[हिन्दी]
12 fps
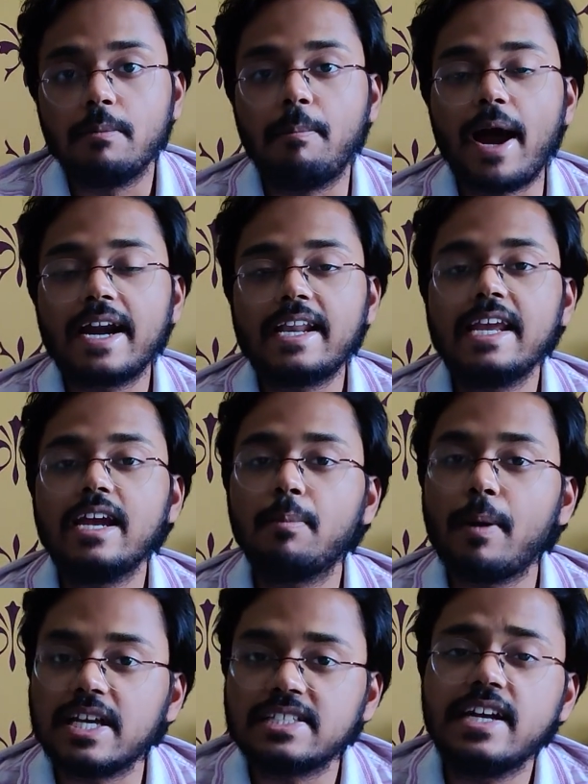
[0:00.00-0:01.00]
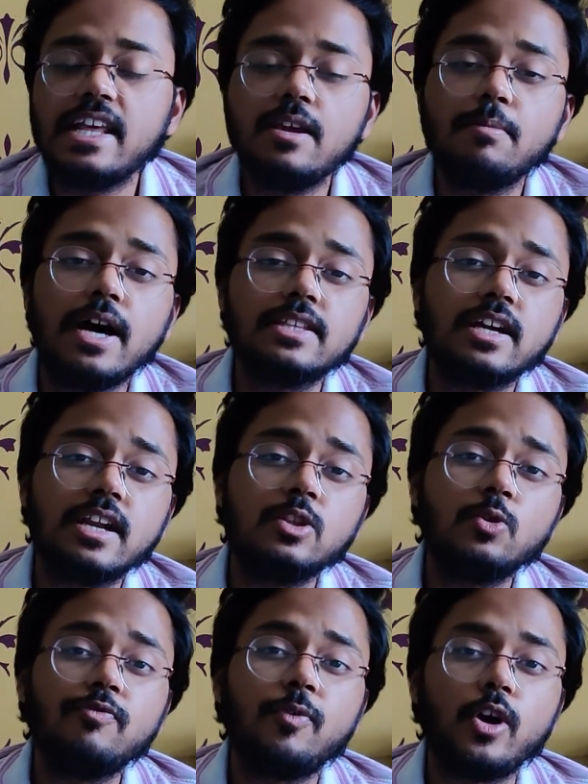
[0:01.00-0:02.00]
बैटरी कैपेसिटी की बात करें
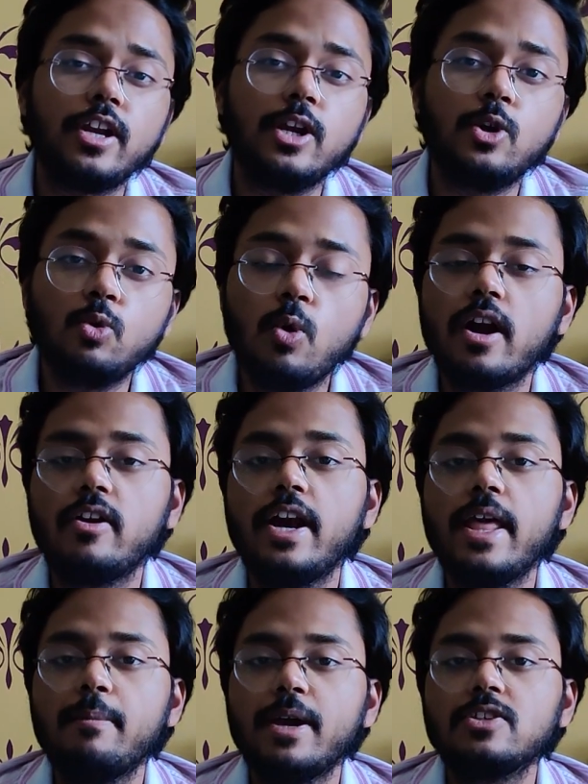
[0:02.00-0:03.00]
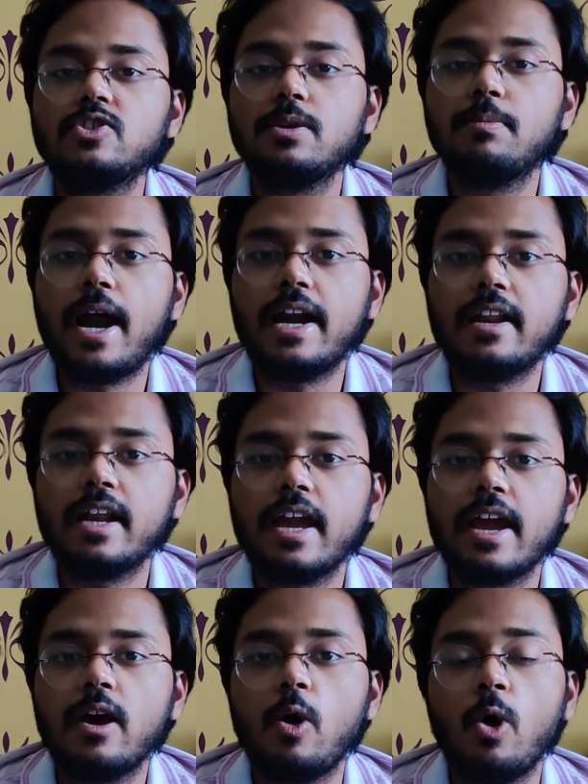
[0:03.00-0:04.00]
तो 4200 mAh की बैटरी
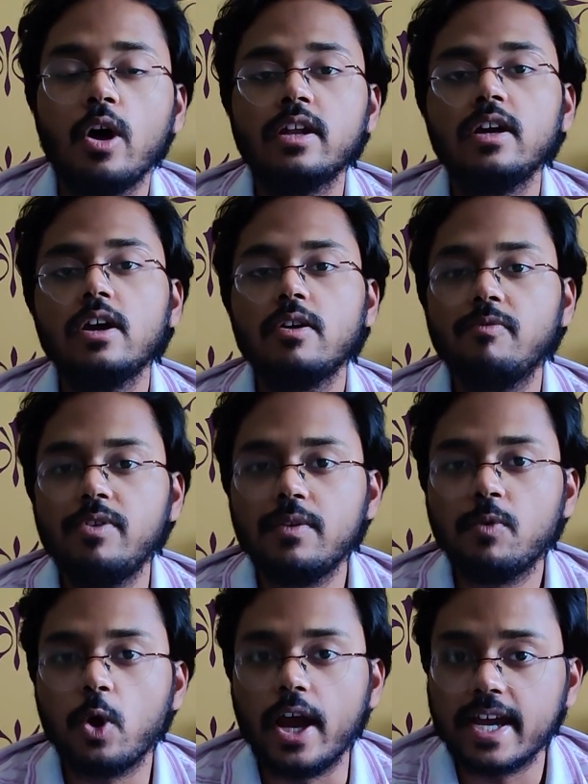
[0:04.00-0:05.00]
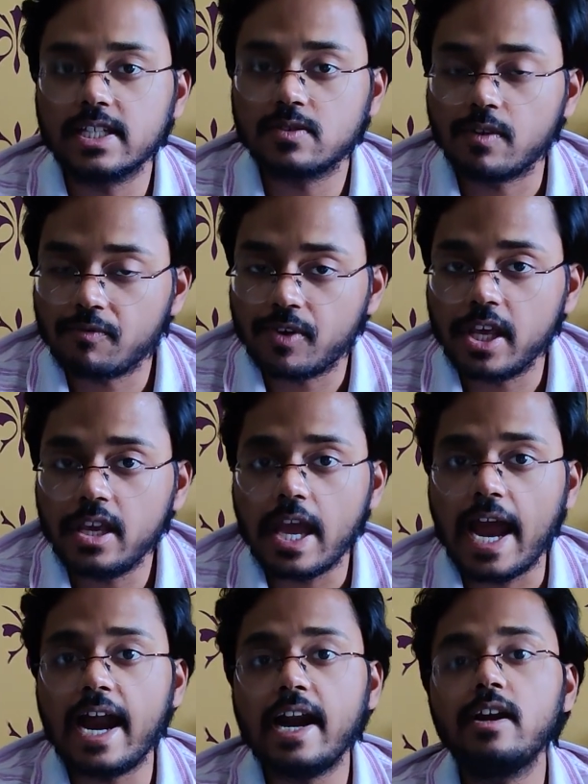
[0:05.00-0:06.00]
है ऑन Vivo X50
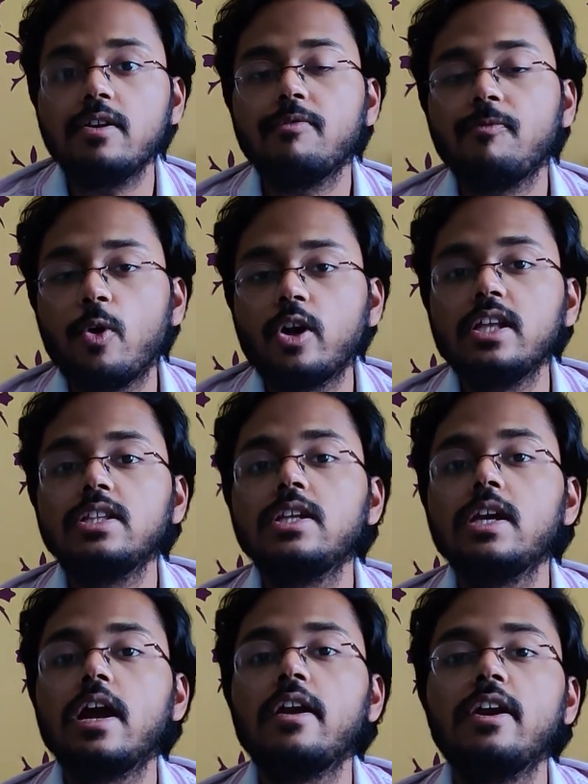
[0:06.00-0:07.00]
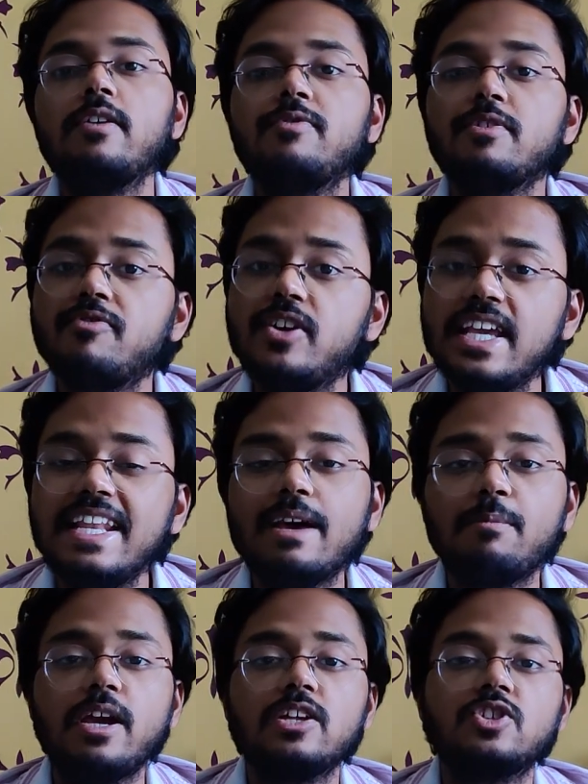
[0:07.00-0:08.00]
एंड 4315
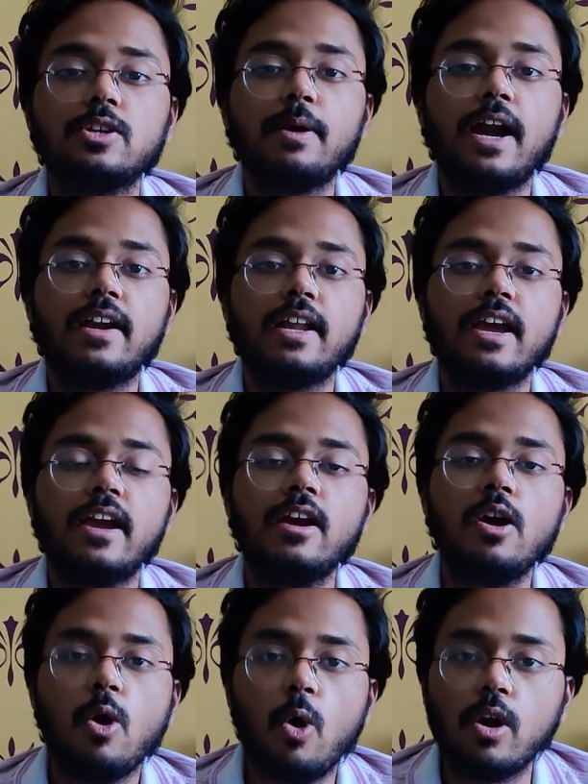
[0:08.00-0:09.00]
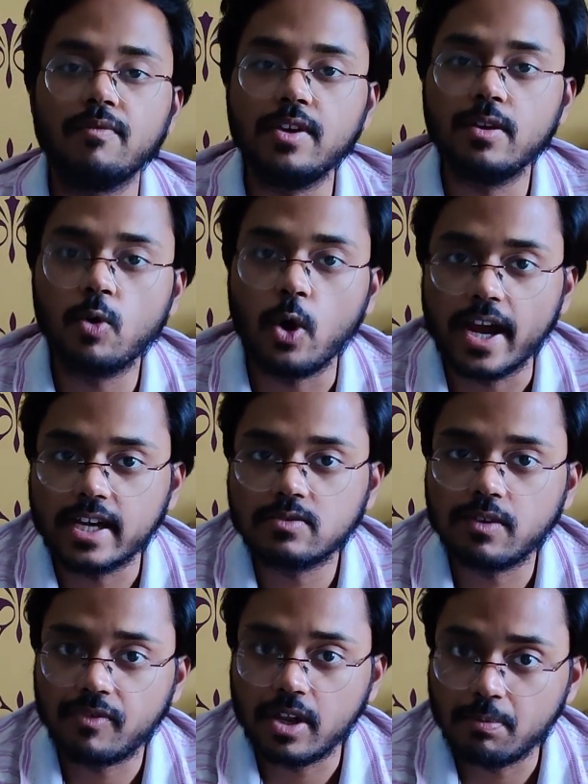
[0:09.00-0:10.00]
mAh की बैटरी है ऑन Vivo
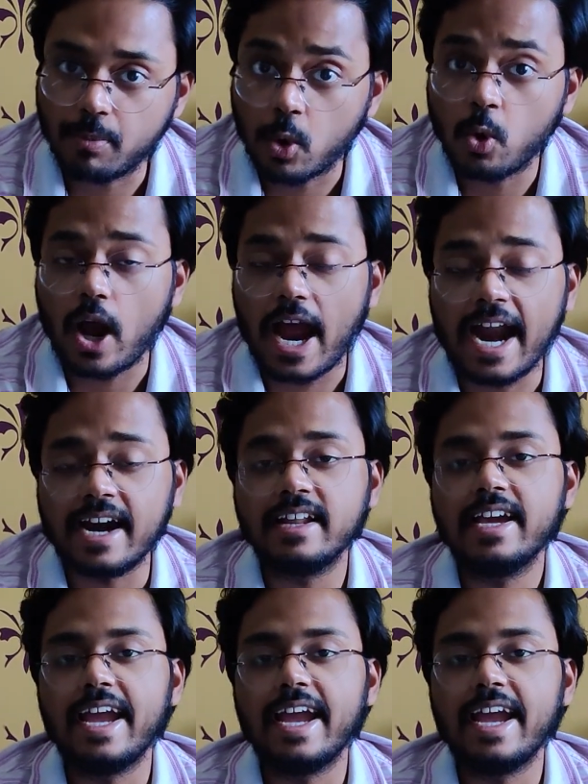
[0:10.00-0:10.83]
X50 Pro एंड